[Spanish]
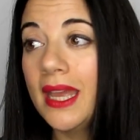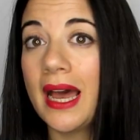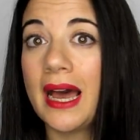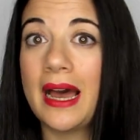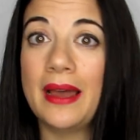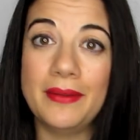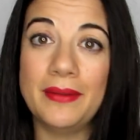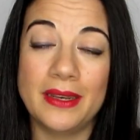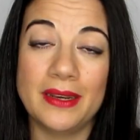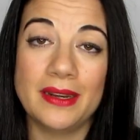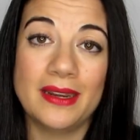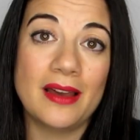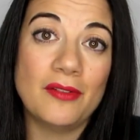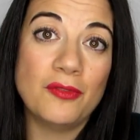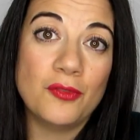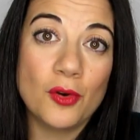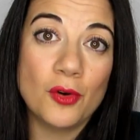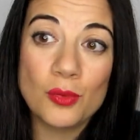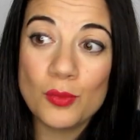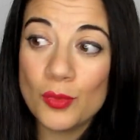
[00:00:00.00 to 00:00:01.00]
A ver, la
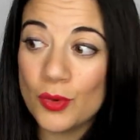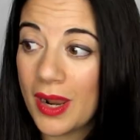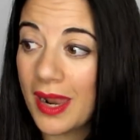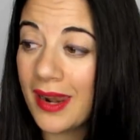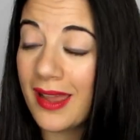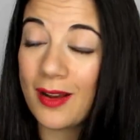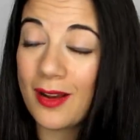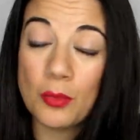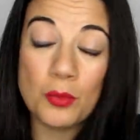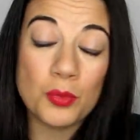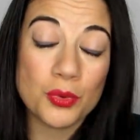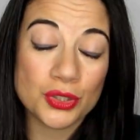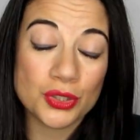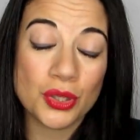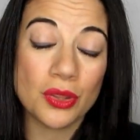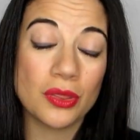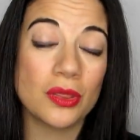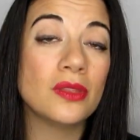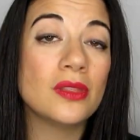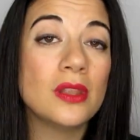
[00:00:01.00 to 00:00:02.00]
fórmula, la
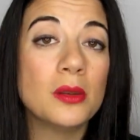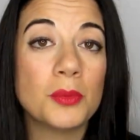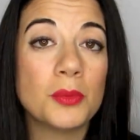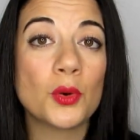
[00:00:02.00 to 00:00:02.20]
composición del